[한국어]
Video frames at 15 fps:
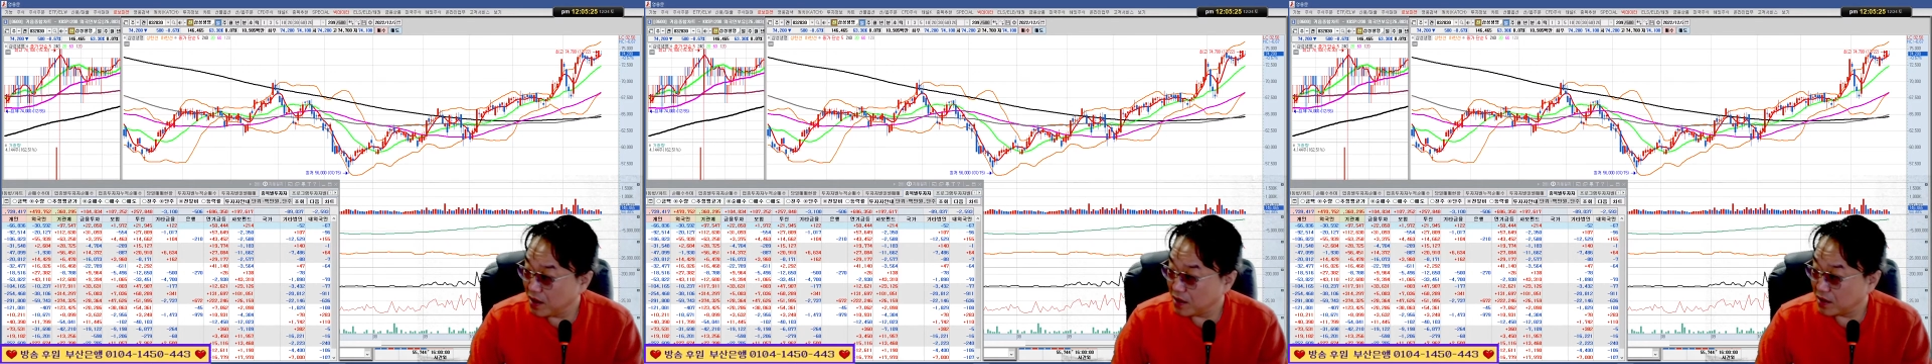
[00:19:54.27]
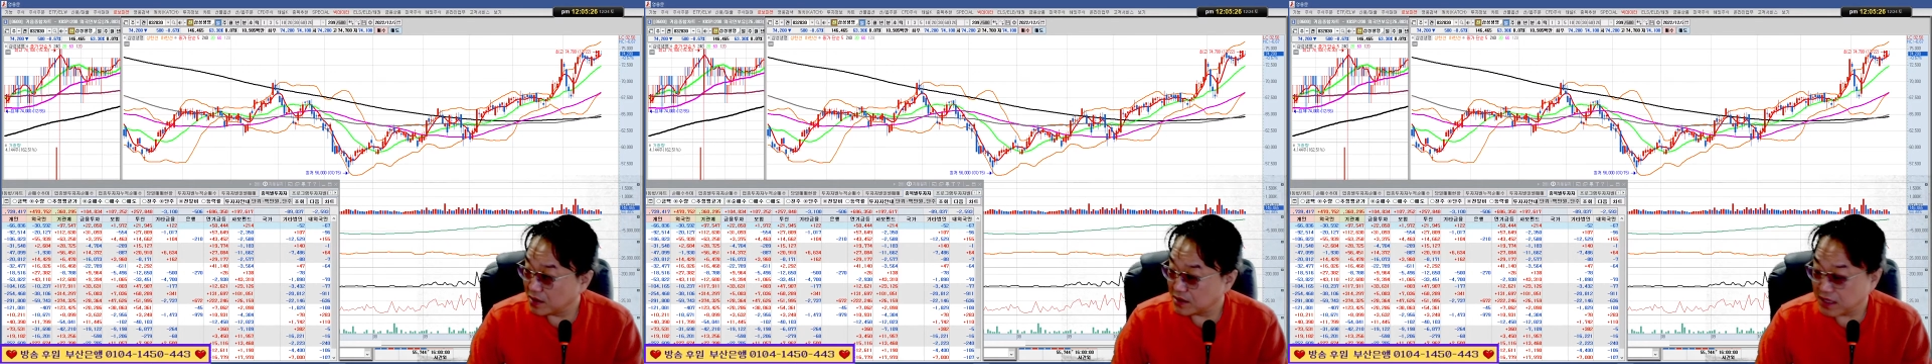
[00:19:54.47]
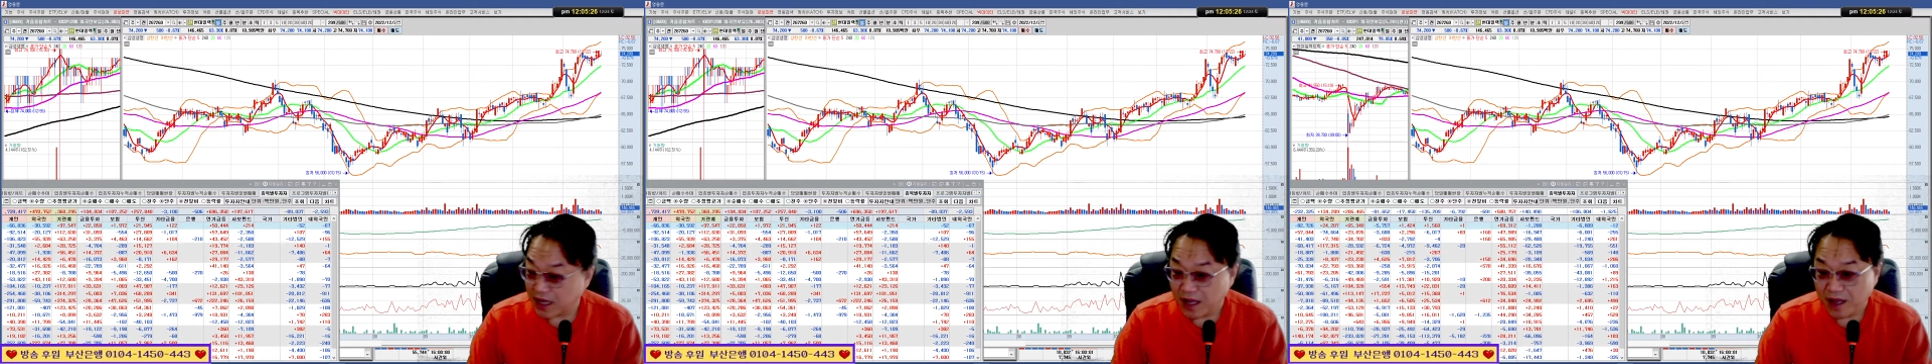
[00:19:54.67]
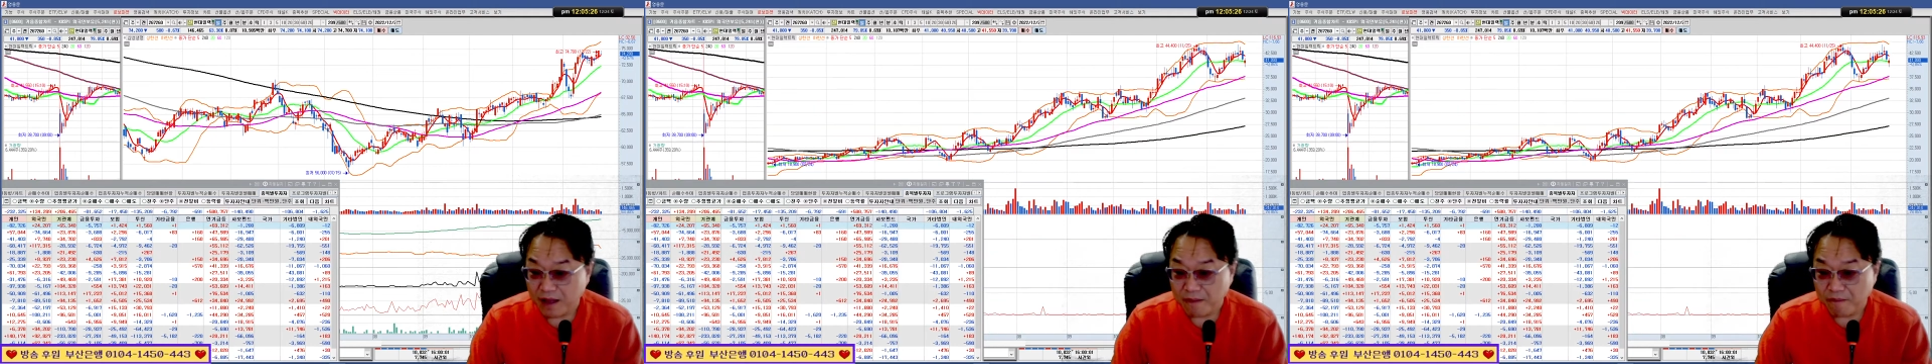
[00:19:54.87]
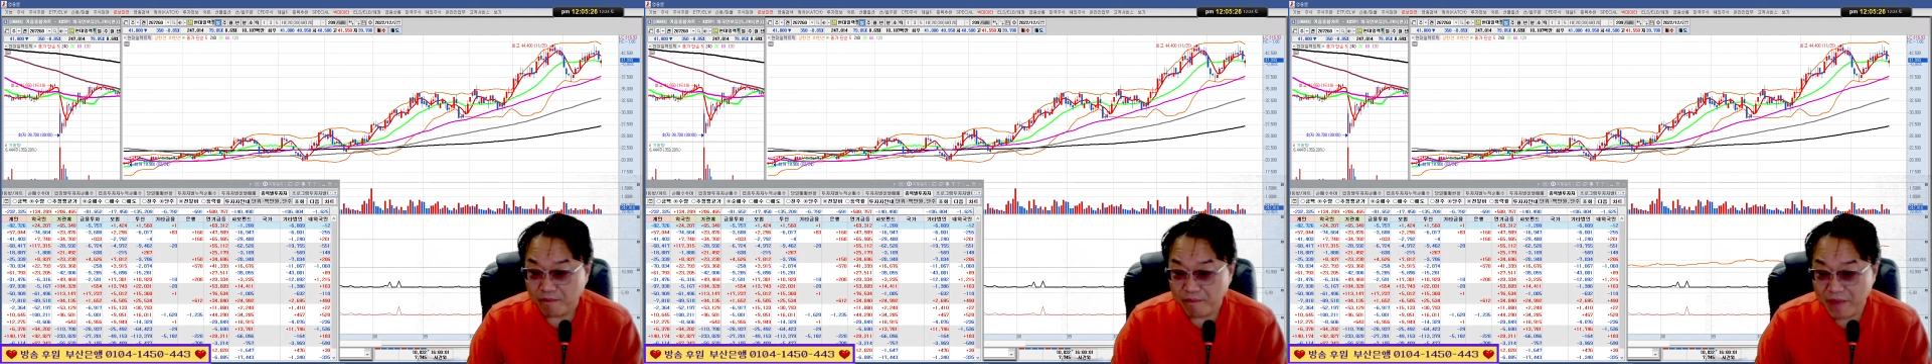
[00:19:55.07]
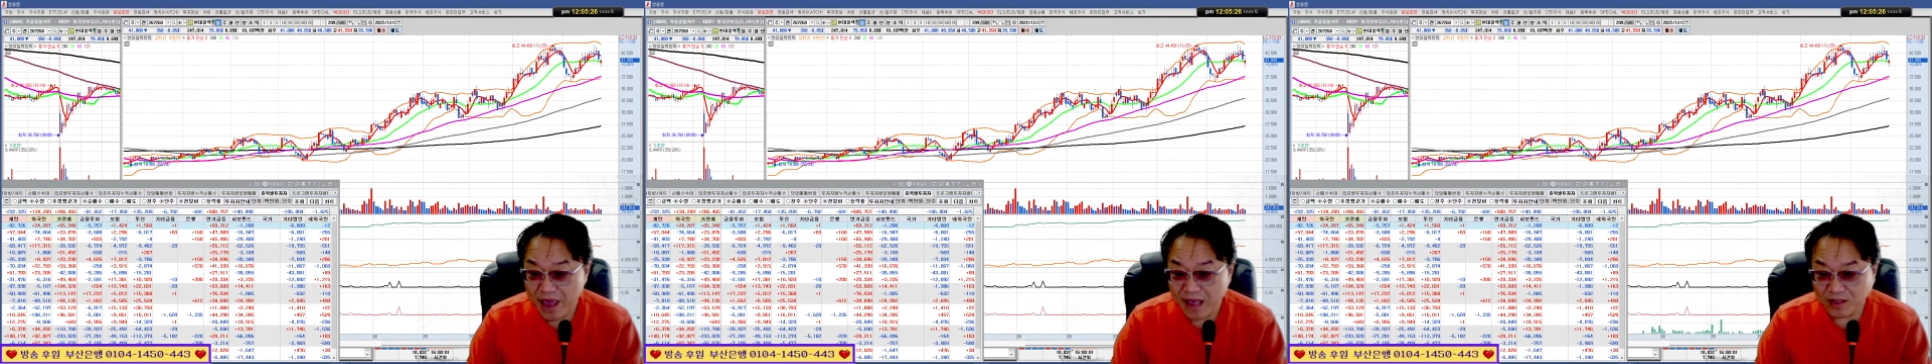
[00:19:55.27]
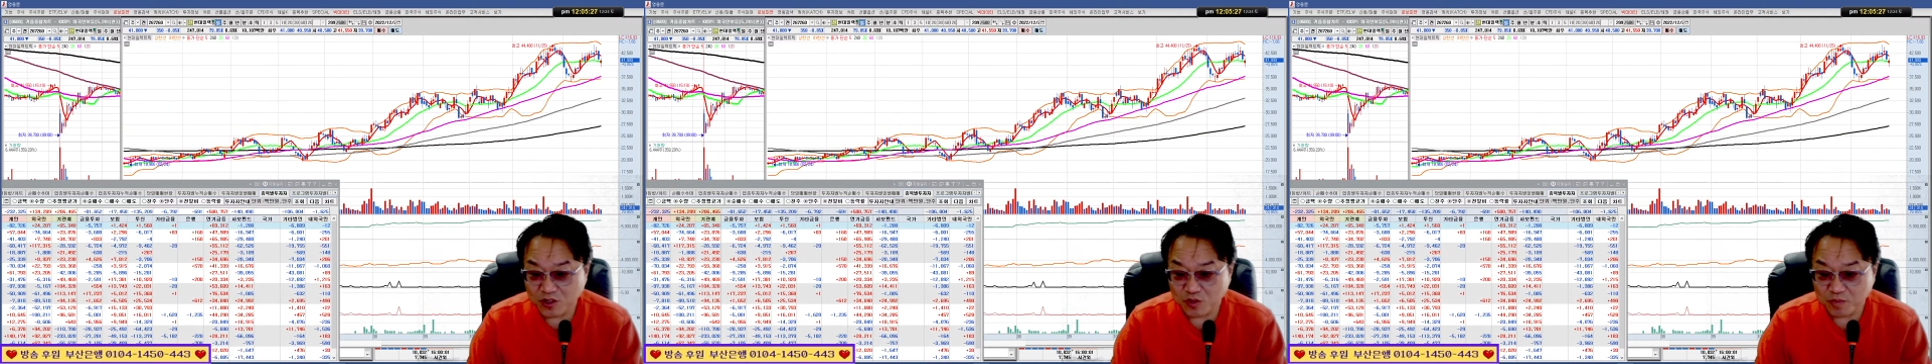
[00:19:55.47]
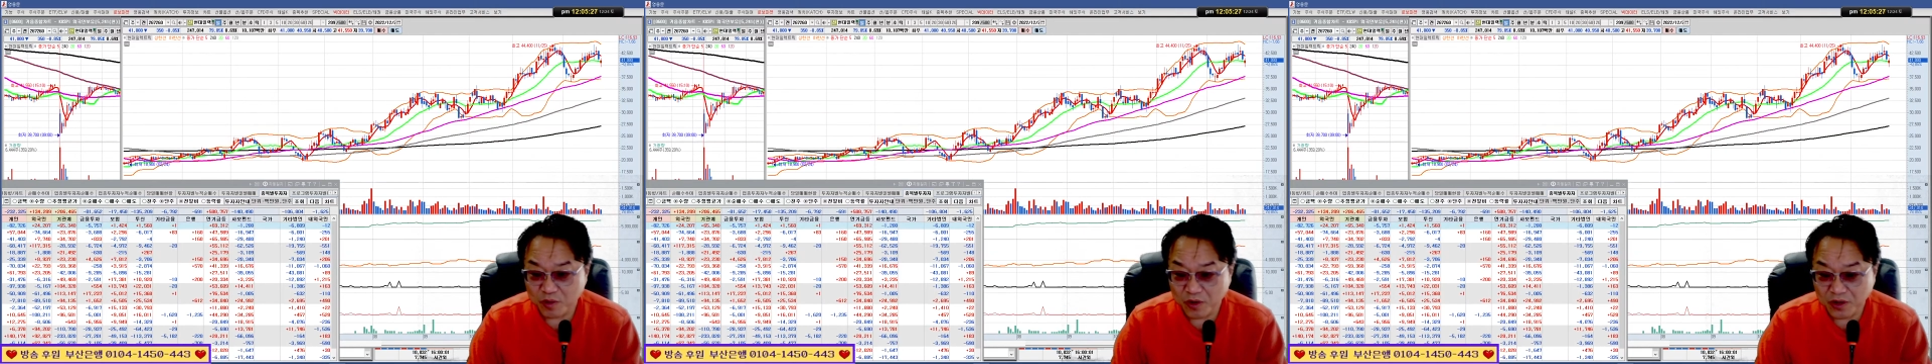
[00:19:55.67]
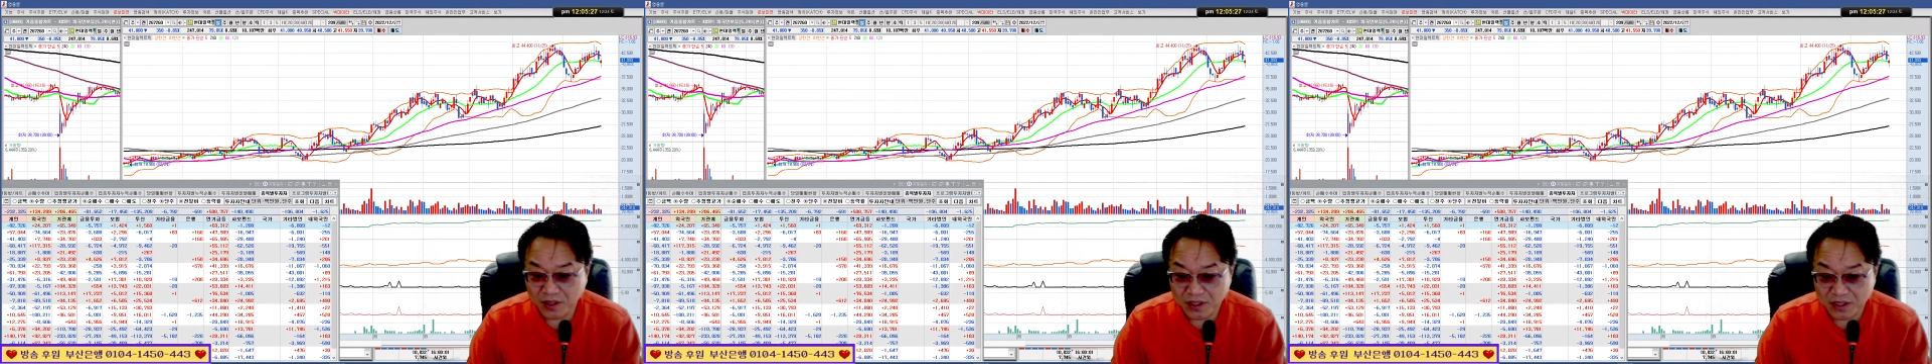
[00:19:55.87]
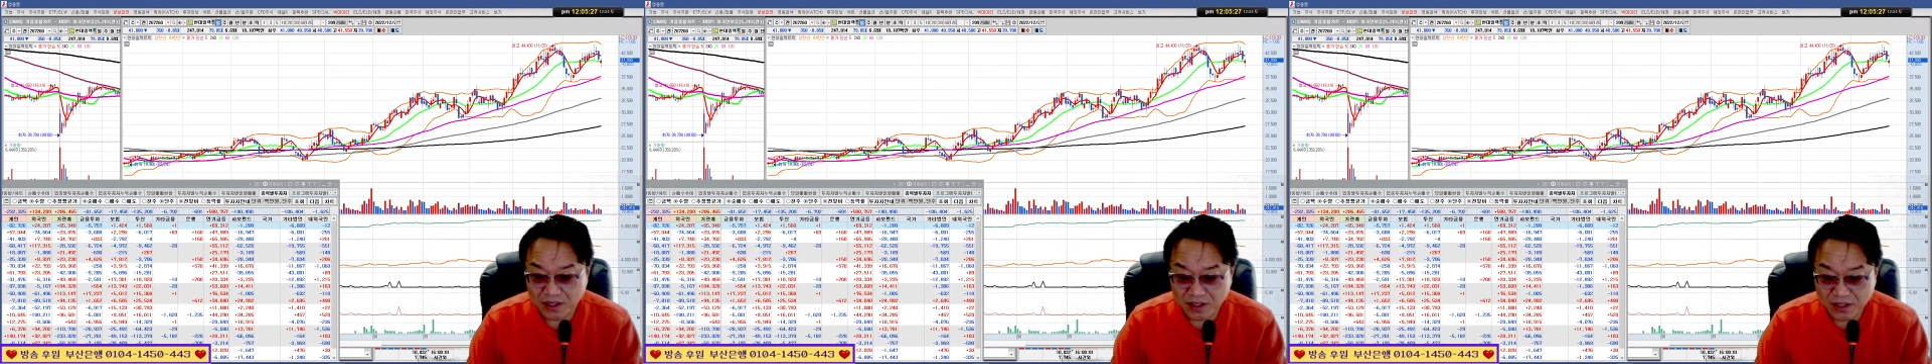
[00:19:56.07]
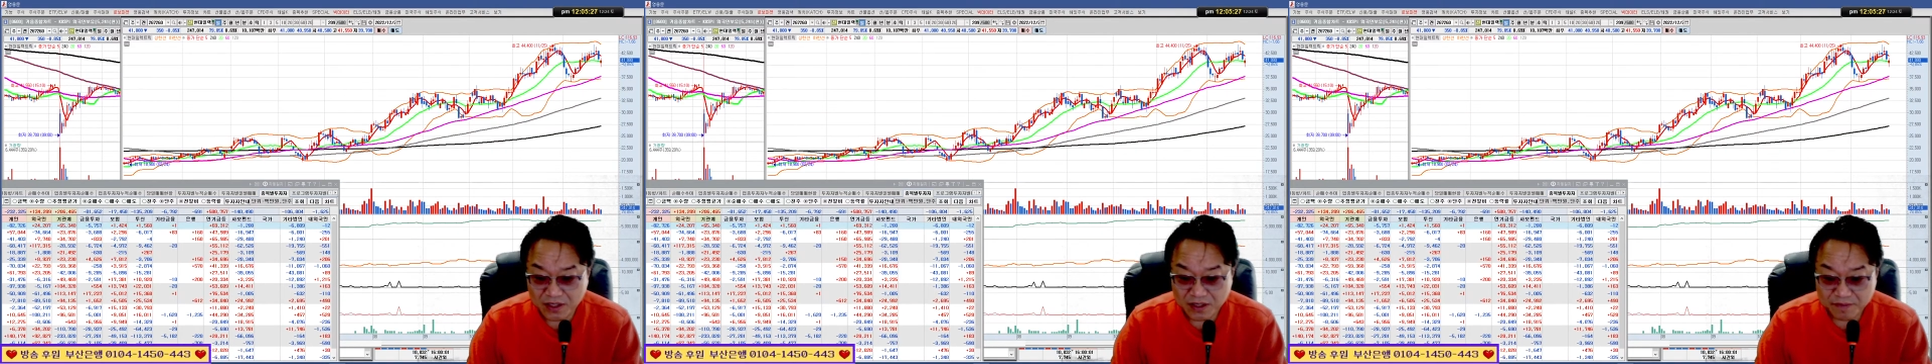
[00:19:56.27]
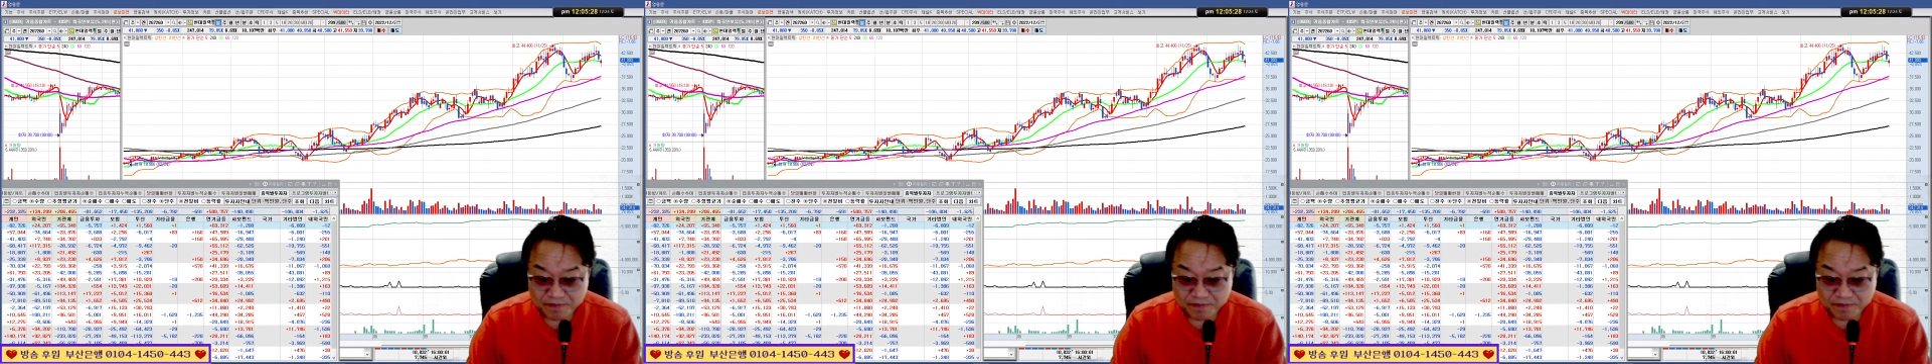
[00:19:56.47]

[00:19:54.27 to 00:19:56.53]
자, 매수 포인트